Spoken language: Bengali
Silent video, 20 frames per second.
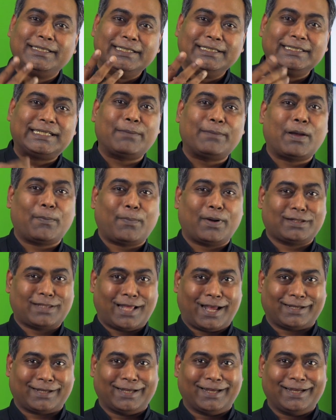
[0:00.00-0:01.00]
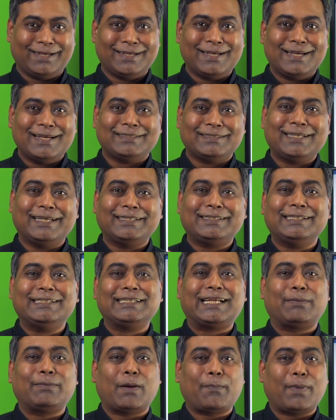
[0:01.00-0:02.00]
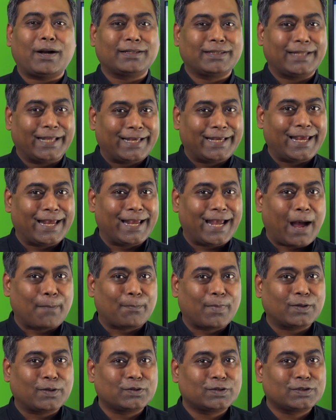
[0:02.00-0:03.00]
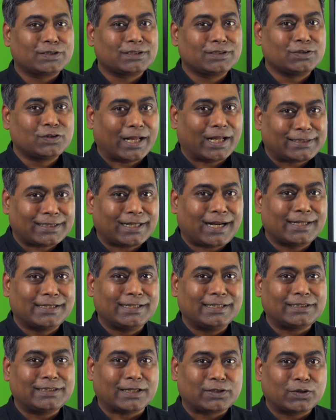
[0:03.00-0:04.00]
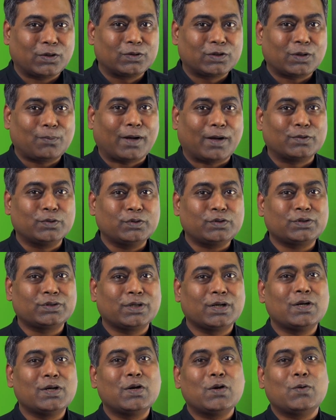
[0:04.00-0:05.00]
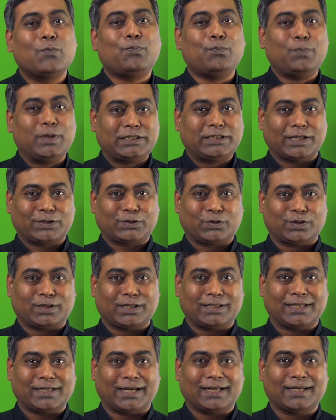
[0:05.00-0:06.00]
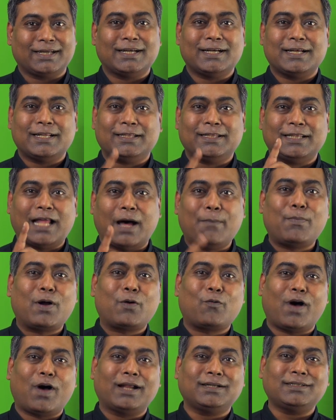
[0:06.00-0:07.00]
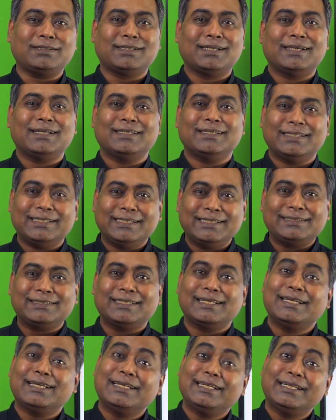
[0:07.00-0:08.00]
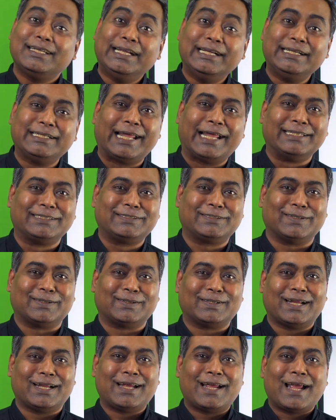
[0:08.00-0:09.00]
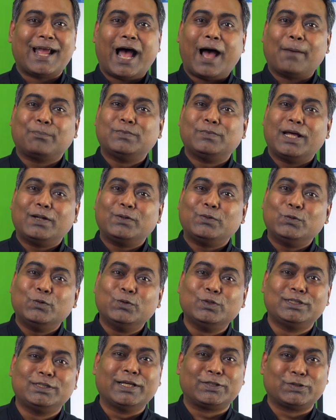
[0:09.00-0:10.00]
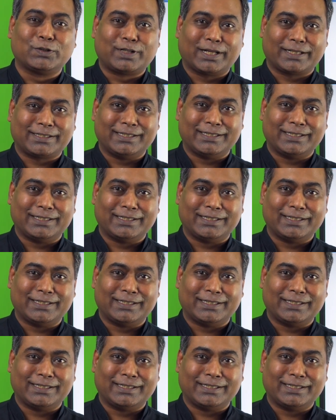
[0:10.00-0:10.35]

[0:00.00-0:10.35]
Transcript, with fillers: তিনটা ব্যাপার থাকে যে তিনটা ব্যাপার দেখে আমরা ন্যাচারালি সাধারণত মানুষ বিশ্বাস করতে যায় নাম্বার ওয়ান ইজ ইন্টেনশন আপনার উদ্দেশ্যটা